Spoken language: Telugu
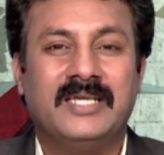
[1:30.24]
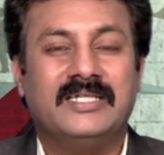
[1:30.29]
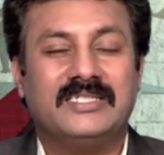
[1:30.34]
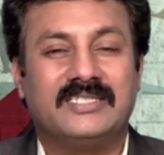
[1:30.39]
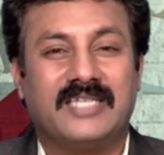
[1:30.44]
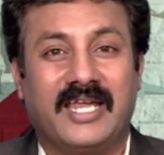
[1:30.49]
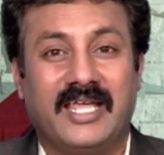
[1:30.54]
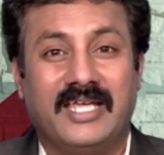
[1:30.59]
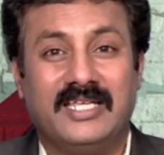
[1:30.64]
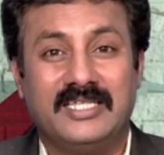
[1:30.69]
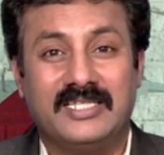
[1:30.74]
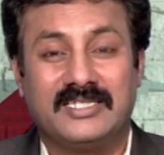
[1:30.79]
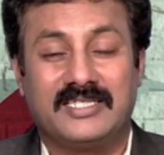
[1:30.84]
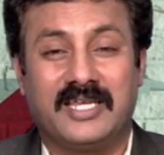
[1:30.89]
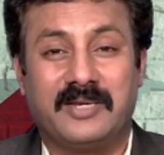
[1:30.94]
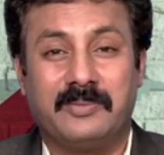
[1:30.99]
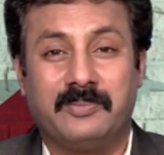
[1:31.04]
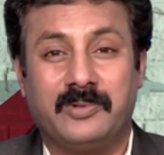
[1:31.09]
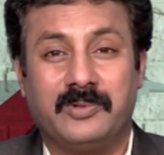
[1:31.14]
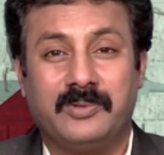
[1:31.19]
సరే ఏం
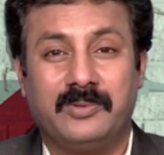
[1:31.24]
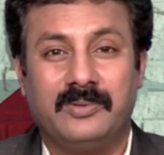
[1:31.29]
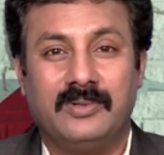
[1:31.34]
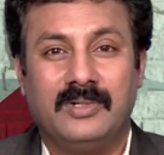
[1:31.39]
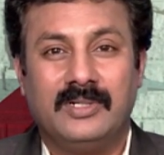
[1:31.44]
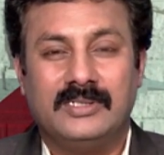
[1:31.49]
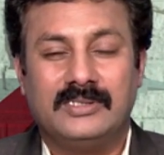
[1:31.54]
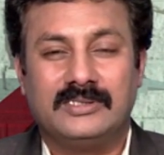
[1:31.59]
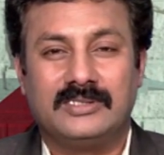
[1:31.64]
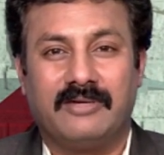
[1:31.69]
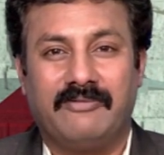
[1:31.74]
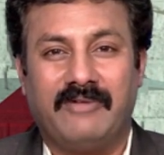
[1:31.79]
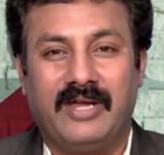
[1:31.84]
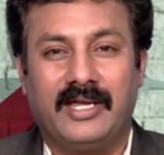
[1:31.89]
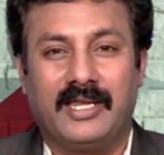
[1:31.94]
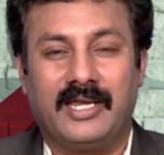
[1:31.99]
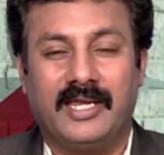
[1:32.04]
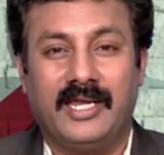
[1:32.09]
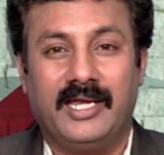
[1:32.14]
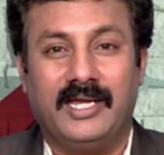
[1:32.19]
చేస్తారు ఇప్పుడు సో
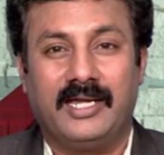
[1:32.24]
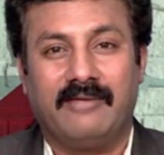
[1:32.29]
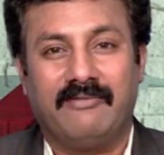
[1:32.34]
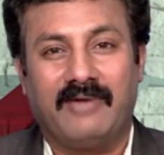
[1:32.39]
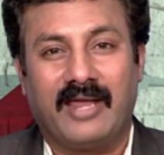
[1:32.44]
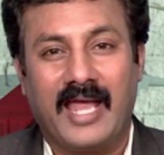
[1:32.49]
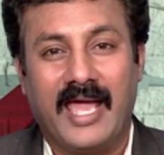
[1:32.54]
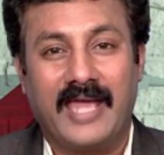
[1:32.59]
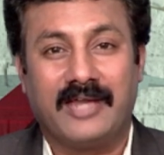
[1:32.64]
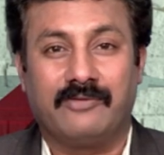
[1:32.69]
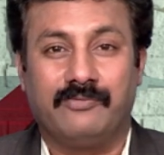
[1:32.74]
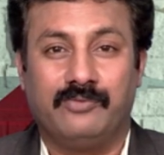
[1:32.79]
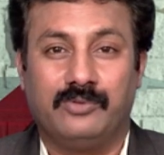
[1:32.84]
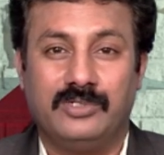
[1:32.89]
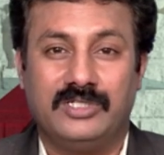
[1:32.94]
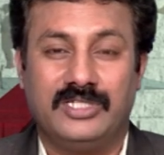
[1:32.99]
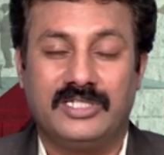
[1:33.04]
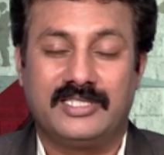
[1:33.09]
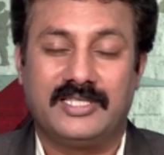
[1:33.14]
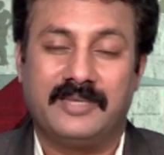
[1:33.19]
వెంటనే ఏంటి వాళ్ళ ఆయనకు
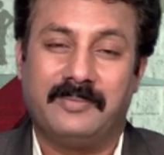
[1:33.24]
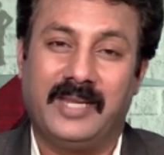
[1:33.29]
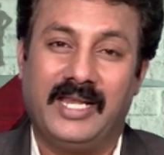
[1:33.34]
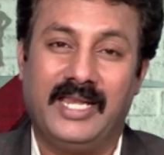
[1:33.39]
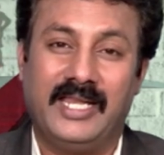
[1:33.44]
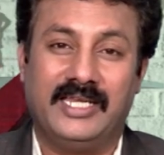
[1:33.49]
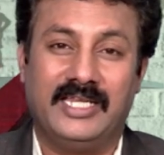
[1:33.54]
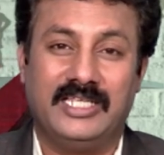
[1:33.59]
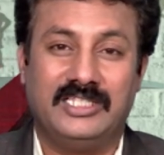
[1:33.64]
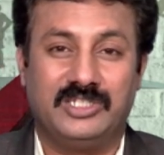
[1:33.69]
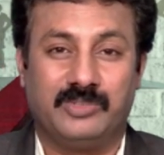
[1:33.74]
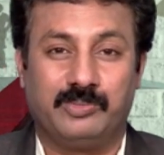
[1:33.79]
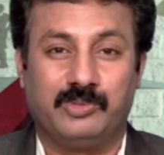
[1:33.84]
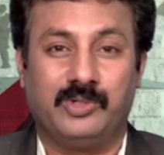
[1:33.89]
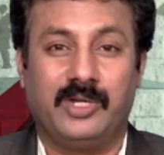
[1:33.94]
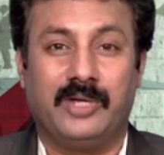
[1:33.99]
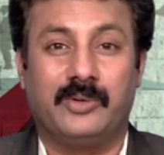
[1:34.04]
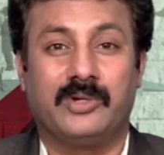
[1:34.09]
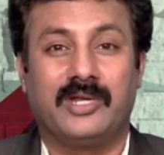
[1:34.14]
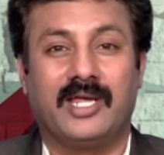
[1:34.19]
ఫోన్ చేస్తే మళ్ళీ నేను
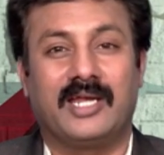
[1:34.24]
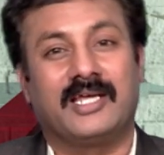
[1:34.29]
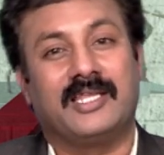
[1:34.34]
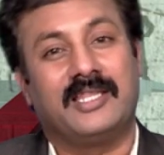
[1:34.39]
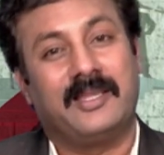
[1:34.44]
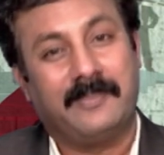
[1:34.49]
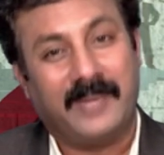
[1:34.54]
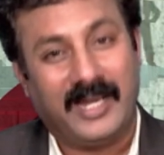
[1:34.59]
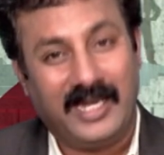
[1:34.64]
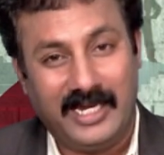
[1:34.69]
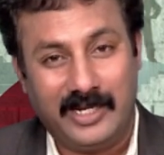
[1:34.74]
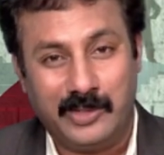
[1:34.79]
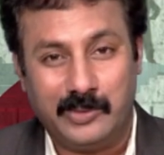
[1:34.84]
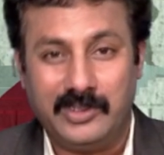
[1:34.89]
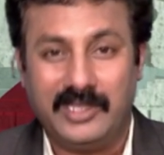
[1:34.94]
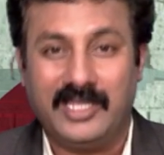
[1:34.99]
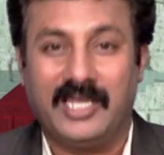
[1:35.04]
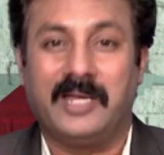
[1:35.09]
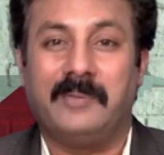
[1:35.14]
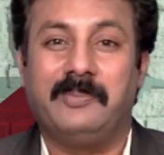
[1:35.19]
చెప్తూనే ఉన్నాను కదా మళ్ళీ నువ్వు
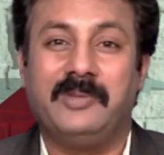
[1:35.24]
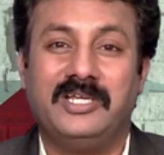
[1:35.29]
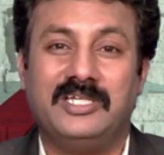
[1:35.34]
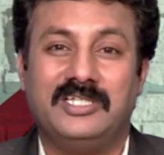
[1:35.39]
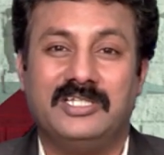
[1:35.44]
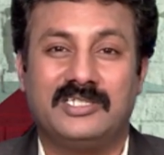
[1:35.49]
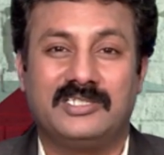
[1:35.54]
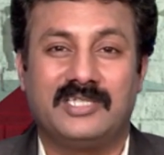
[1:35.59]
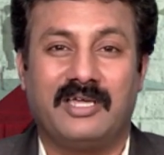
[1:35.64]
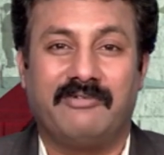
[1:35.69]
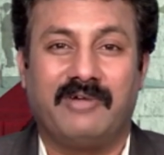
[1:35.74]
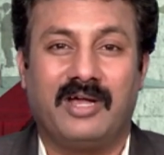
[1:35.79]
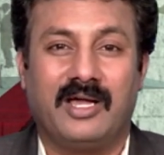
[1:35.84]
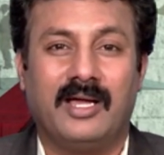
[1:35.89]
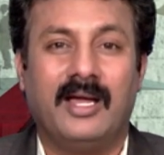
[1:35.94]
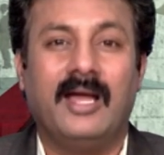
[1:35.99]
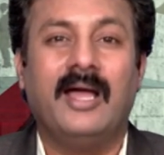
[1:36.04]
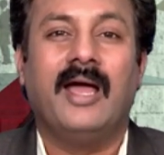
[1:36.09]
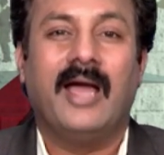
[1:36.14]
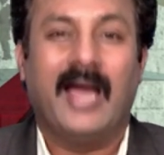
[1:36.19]
ఇదే రిపీట్ చేసావా
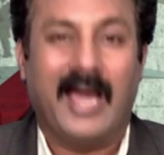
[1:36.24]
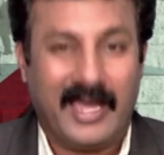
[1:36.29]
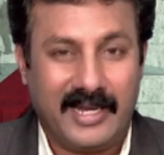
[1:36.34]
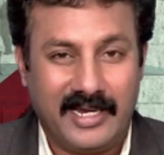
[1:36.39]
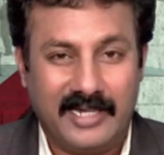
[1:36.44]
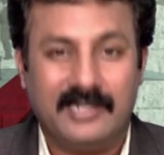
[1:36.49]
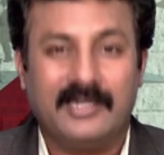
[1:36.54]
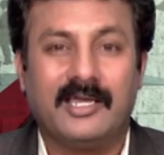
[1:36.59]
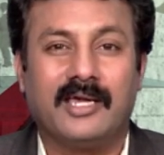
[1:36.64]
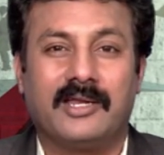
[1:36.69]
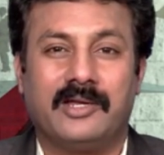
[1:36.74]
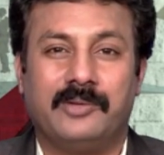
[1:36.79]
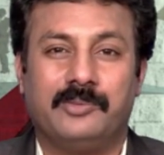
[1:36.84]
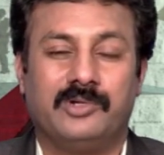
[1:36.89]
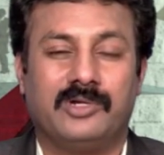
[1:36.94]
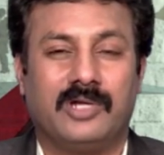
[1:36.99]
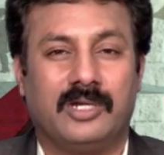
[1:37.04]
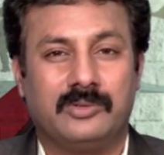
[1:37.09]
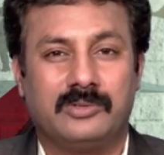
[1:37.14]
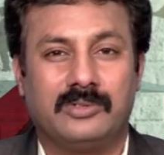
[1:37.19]
అని అంటారేమో
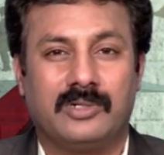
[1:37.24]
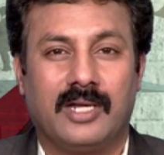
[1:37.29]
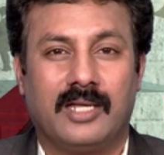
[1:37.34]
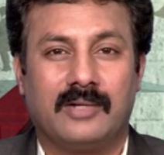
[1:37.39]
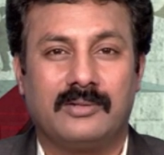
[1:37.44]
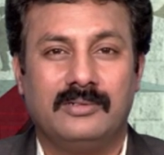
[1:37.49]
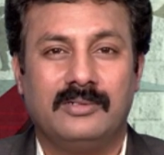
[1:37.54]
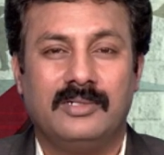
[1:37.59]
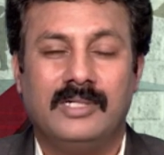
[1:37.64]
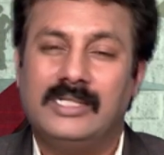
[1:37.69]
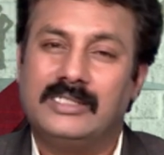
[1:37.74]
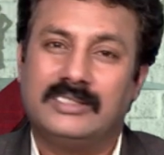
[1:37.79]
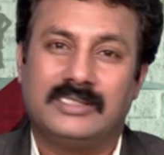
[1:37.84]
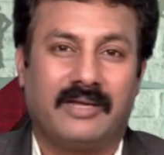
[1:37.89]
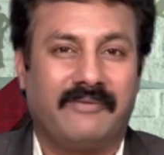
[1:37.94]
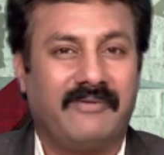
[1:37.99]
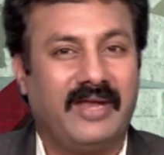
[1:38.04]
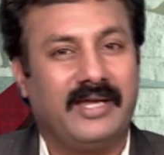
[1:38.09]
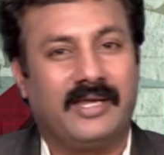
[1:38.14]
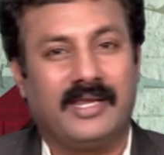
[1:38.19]
అని అనుకున్నారు
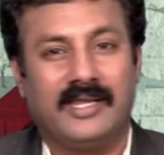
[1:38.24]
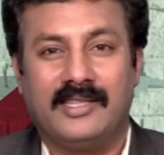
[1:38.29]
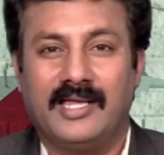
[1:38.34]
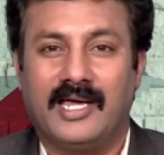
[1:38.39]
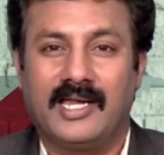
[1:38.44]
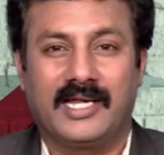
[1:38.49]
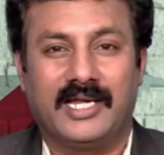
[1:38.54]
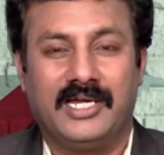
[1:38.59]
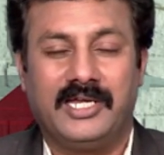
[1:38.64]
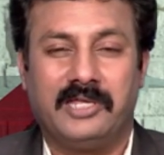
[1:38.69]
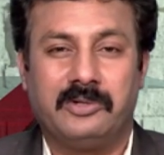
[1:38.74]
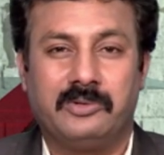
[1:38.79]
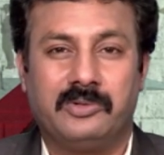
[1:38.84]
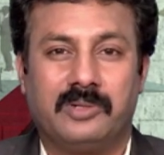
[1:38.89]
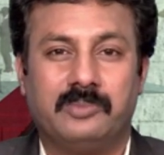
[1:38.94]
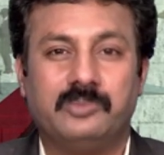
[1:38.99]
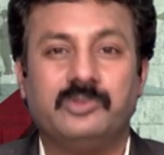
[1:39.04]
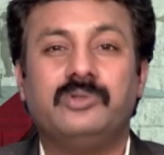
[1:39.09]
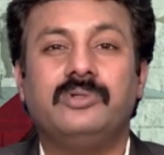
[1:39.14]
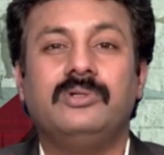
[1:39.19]
సరే వెంటనే దానికంటే కూడా
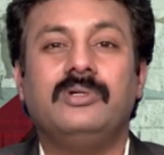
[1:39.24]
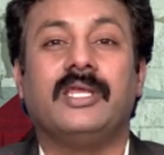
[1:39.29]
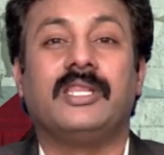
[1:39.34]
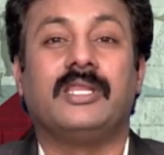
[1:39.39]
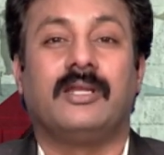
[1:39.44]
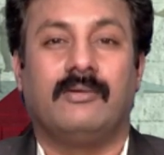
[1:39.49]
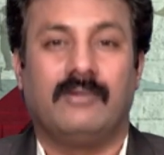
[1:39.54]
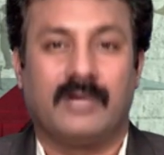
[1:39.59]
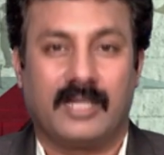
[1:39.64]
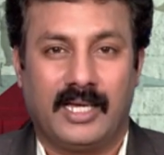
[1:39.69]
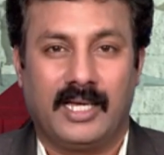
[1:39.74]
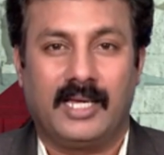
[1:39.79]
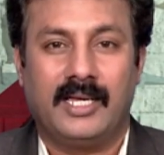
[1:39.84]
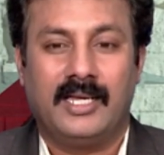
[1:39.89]
ముందు ఏదైనా ఒక